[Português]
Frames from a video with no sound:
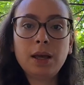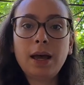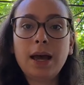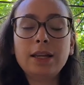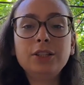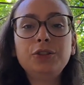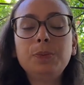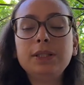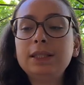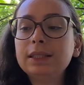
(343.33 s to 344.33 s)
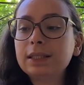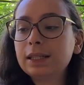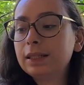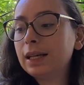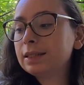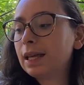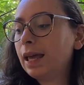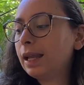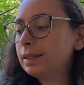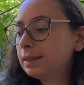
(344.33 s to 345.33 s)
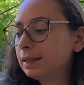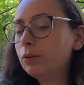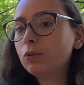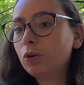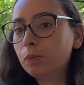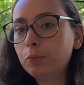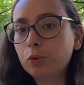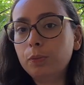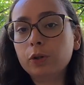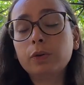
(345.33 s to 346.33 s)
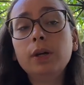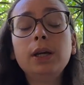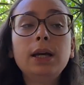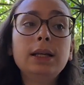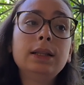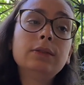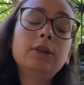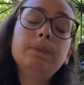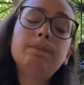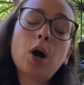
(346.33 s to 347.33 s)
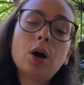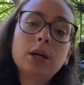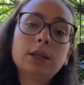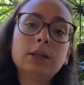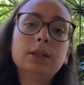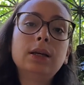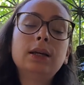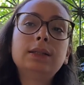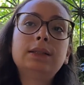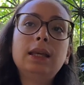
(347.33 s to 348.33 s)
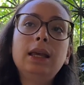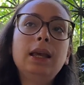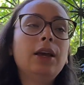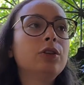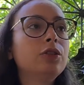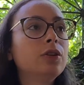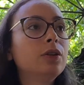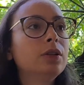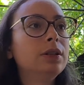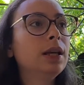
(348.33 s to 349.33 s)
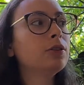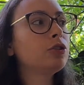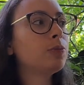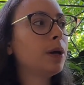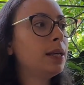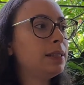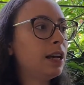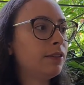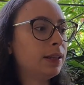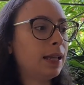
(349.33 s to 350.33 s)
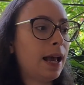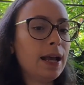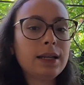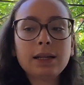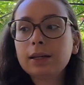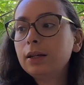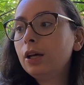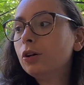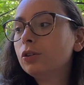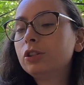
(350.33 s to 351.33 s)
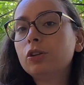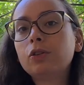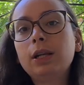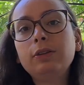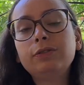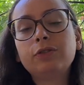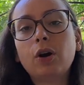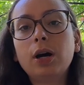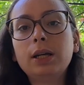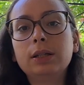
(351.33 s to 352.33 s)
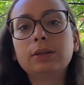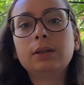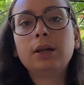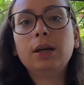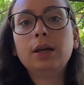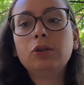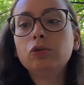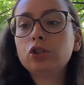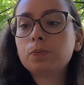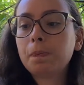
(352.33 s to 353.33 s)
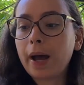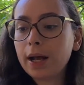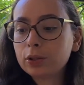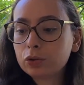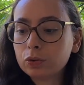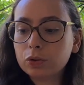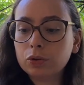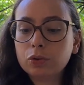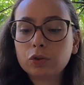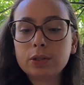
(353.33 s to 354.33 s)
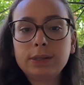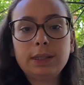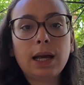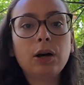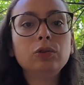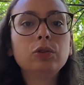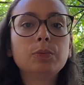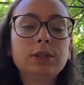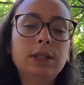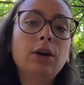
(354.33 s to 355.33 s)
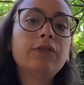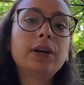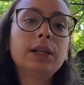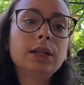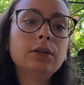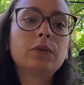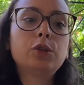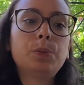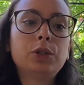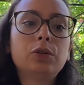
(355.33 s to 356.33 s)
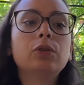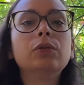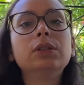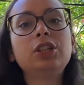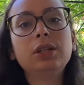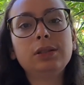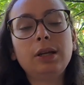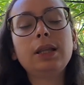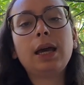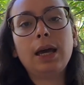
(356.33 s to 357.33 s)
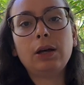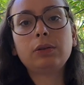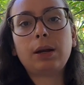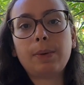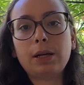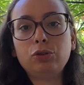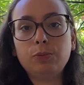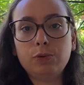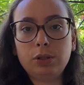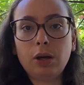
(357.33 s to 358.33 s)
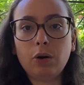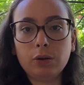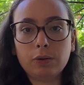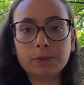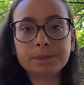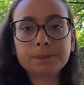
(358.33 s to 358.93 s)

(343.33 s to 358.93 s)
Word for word: a gente precisa dessa relação com o público. Então não importa se eu estou dentro de uma reserva técnica ou se eu estou ali fora, no espaço social do museu, falando com as pessoas. Isso ainda é um trabalho de museólogo.